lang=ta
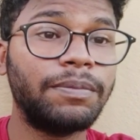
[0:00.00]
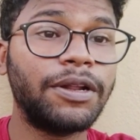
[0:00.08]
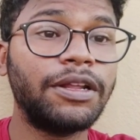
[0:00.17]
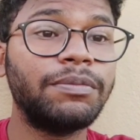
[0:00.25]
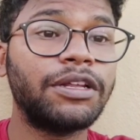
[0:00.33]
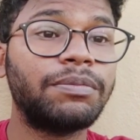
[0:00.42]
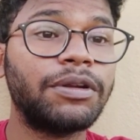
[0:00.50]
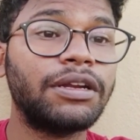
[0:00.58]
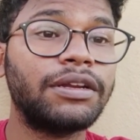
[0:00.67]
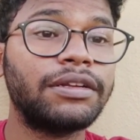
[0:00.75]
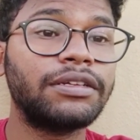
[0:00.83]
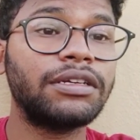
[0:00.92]
ப்ரீமியர்
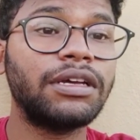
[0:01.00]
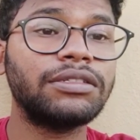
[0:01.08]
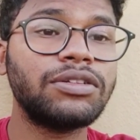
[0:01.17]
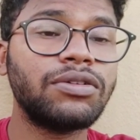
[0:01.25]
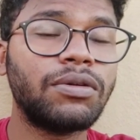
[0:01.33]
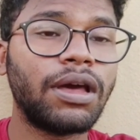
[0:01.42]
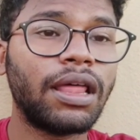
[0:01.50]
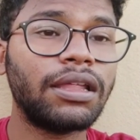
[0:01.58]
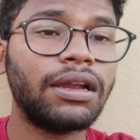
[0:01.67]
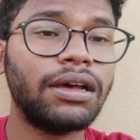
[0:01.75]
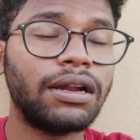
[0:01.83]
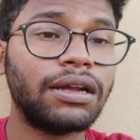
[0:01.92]
பெயிண்டிங்கு ஸோ
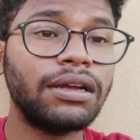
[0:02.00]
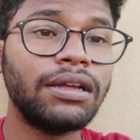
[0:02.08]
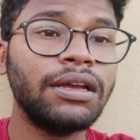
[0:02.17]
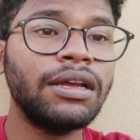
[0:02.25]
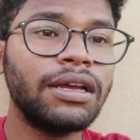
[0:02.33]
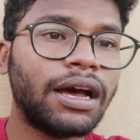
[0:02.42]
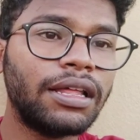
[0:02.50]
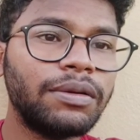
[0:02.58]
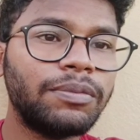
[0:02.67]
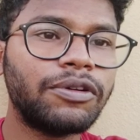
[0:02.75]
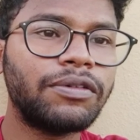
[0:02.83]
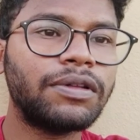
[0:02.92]
அதெல்லாம் இருக்குது அதே
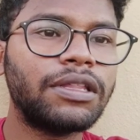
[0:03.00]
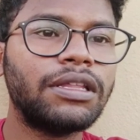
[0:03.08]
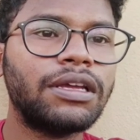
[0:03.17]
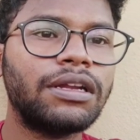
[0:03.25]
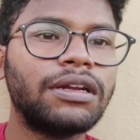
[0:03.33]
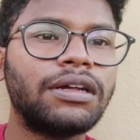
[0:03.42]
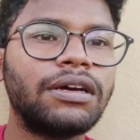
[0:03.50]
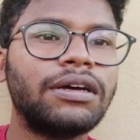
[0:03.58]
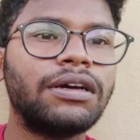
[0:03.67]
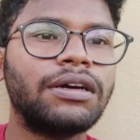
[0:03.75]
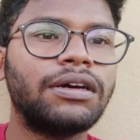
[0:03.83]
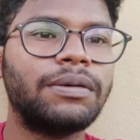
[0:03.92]
போல் வந்து என்னென்னா
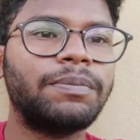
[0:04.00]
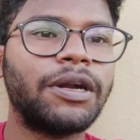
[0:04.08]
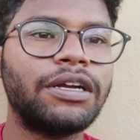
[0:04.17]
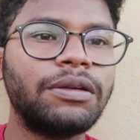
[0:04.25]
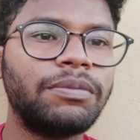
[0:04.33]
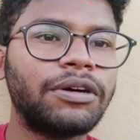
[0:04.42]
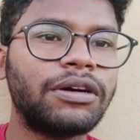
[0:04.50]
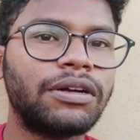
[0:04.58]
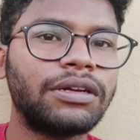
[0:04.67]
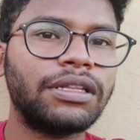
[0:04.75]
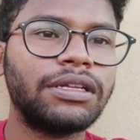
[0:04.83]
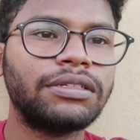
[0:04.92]
பட்டி
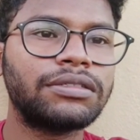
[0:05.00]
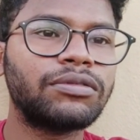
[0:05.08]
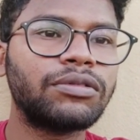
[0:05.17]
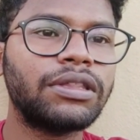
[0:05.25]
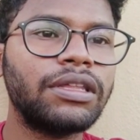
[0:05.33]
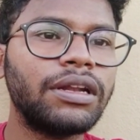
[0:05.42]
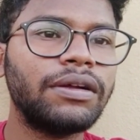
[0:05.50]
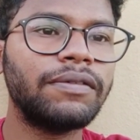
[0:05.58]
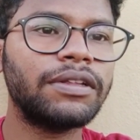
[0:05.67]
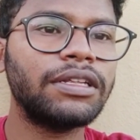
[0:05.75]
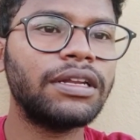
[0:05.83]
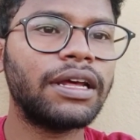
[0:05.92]
பார்க்குறது ஸோ இதெல்லாம்
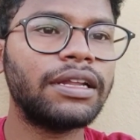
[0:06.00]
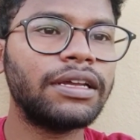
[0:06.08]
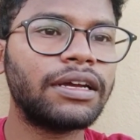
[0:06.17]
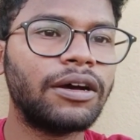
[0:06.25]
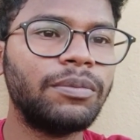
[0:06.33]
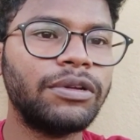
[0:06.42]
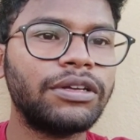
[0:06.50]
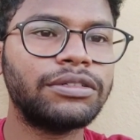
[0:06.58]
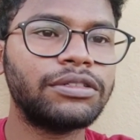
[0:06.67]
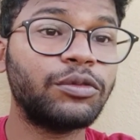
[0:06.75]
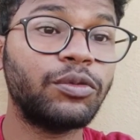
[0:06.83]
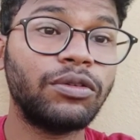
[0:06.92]
வந்து நிறைய
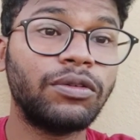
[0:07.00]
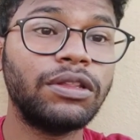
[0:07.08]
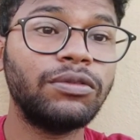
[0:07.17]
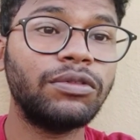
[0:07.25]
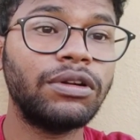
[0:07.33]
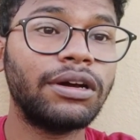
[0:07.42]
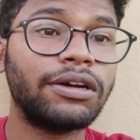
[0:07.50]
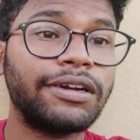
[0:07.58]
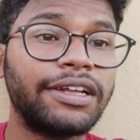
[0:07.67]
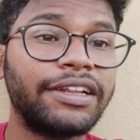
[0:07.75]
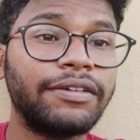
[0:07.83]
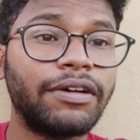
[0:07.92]
காம்ப்ளிகேஷன் உங்களுக்கு வந்து உண்டாக்க
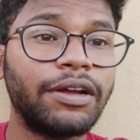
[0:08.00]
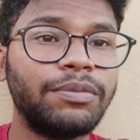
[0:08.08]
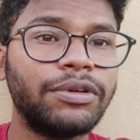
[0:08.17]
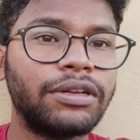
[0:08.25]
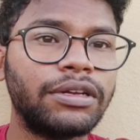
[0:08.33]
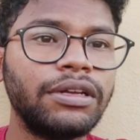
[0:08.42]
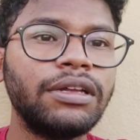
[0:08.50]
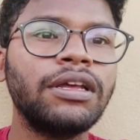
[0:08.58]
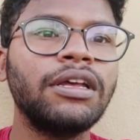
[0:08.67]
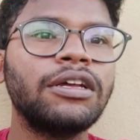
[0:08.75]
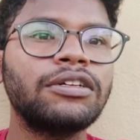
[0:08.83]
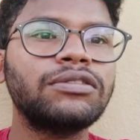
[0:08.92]
நிறைய வாய்ப்பு இருக்குது
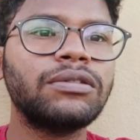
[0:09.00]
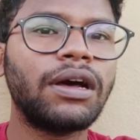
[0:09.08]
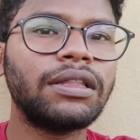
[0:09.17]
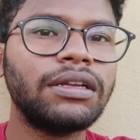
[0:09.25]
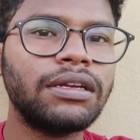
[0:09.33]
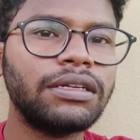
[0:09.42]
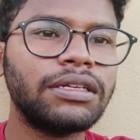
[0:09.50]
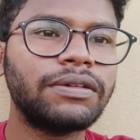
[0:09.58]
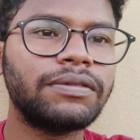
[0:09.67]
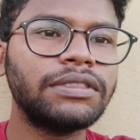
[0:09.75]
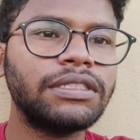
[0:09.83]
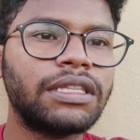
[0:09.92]
ஸோ அதெல்லாம்
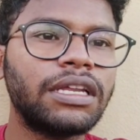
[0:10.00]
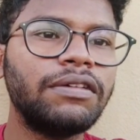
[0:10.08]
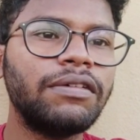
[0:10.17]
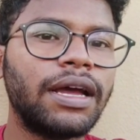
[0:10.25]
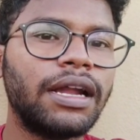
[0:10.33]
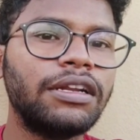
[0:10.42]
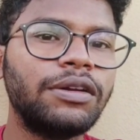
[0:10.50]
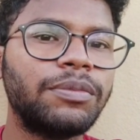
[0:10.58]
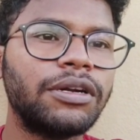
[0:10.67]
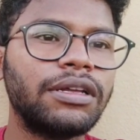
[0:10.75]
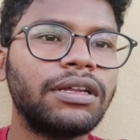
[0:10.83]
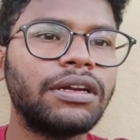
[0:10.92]
நீங்கள் வந்து தெளிவாக ஹேண்டில்
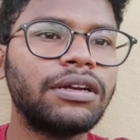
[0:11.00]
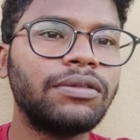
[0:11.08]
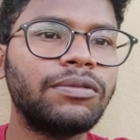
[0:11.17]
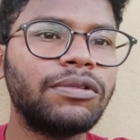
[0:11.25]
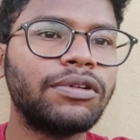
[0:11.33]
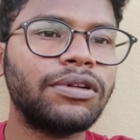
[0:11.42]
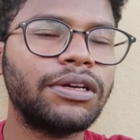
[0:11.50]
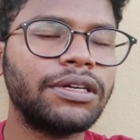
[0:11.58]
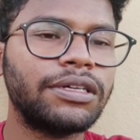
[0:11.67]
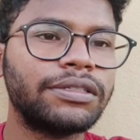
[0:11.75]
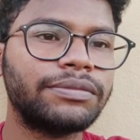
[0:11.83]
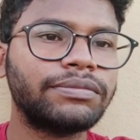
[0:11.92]
பண்ணிங்களான்னா உங்களோட
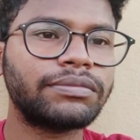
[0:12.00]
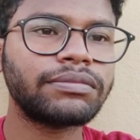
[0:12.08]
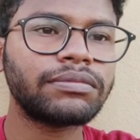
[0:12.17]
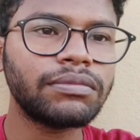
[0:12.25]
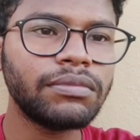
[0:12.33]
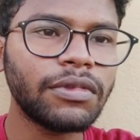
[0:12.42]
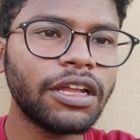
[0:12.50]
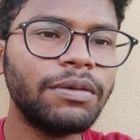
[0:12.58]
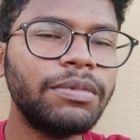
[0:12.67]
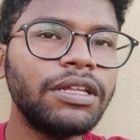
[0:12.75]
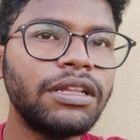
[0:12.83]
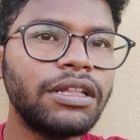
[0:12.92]

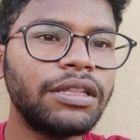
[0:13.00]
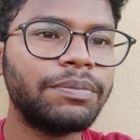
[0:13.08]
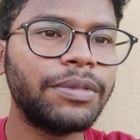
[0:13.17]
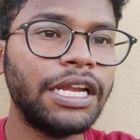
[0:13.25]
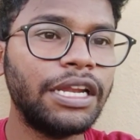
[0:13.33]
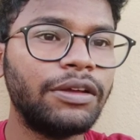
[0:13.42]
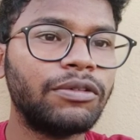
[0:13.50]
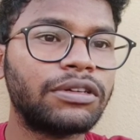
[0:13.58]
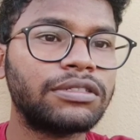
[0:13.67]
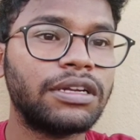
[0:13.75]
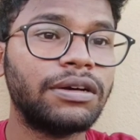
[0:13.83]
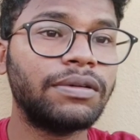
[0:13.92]
எப்படின்னா இந்த பெயிண்டிங்
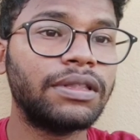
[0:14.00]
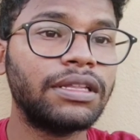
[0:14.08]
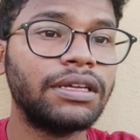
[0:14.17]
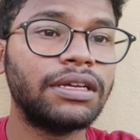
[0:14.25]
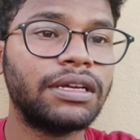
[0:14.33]
ஒர்க்ஸ்லாம் வந்து